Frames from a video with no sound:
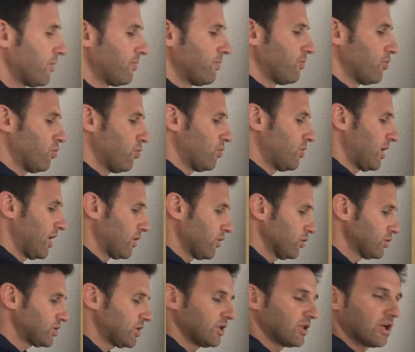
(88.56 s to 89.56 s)
Una,
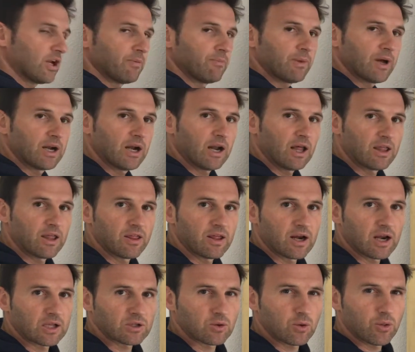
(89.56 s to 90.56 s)
dos y tres maneras de dar
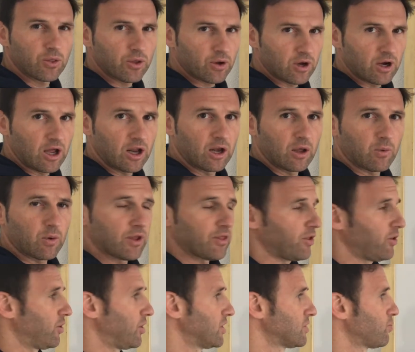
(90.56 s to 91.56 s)
la solución en las
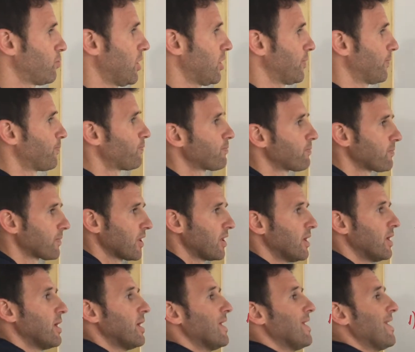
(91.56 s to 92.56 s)
inecuaciones. Bueno.
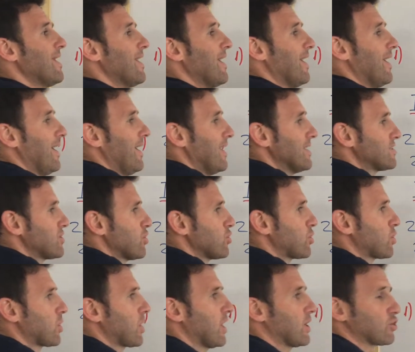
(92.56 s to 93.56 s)
Este
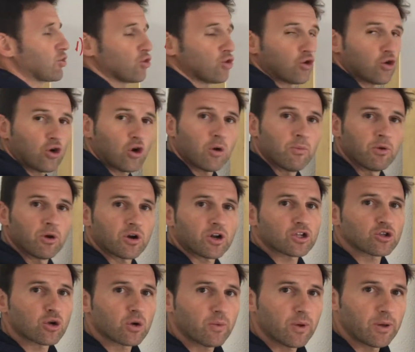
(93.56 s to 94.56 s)
otro caso, ¿cómo lo
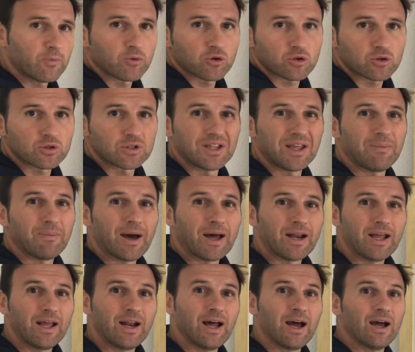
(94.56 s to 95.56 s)
resolvemos? De
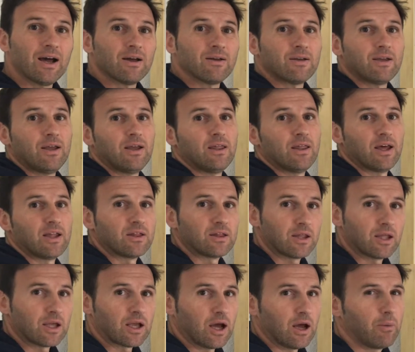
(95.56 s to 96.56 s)
manera
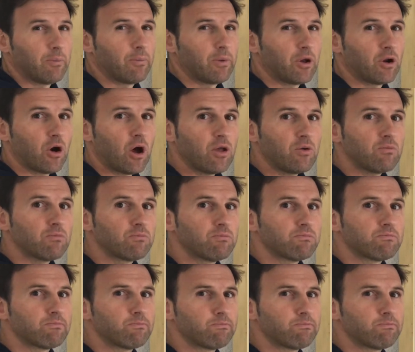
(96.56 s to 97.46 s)
idéntica, pero hay un